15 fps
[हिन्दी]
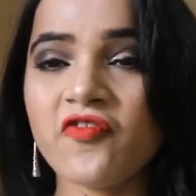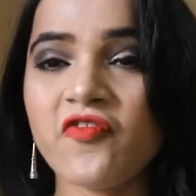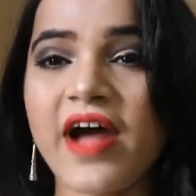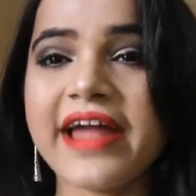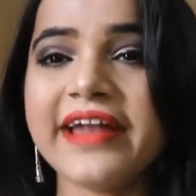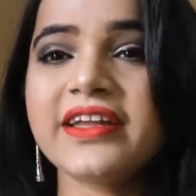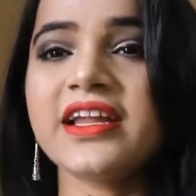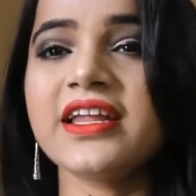
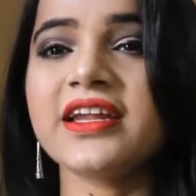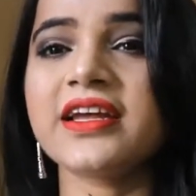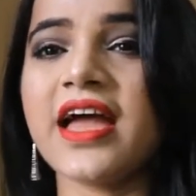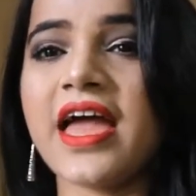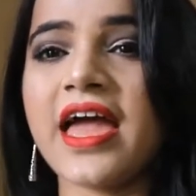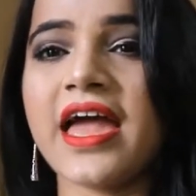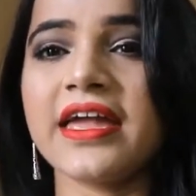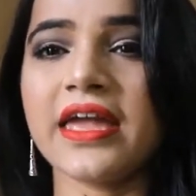वाइट कलर
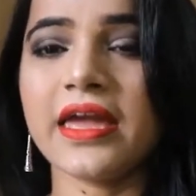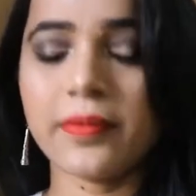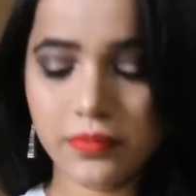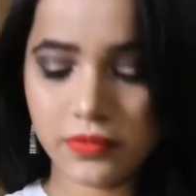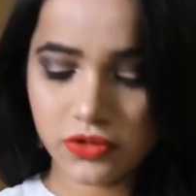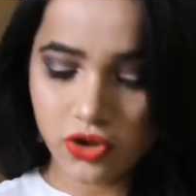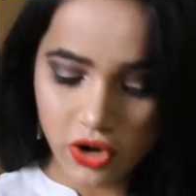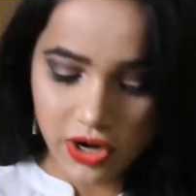का है ये
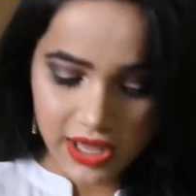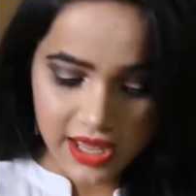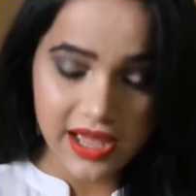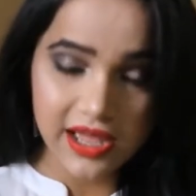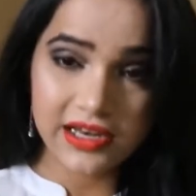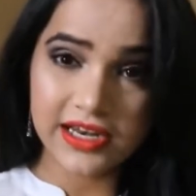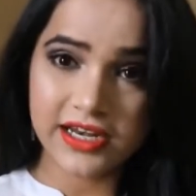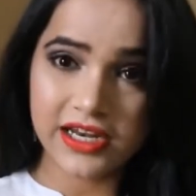थोड़ा
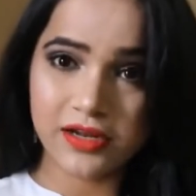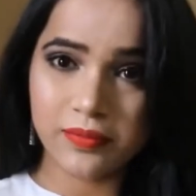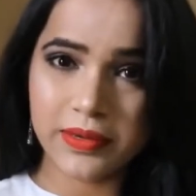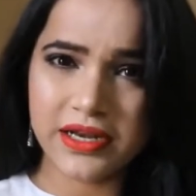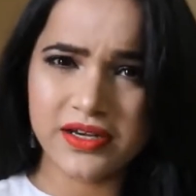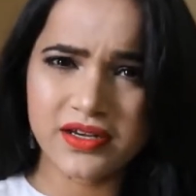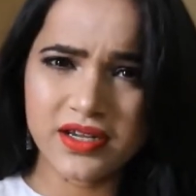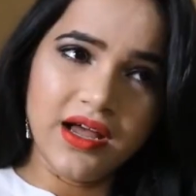लिटिल
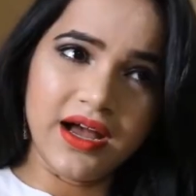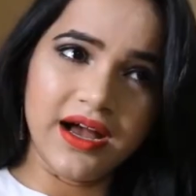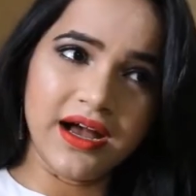बिट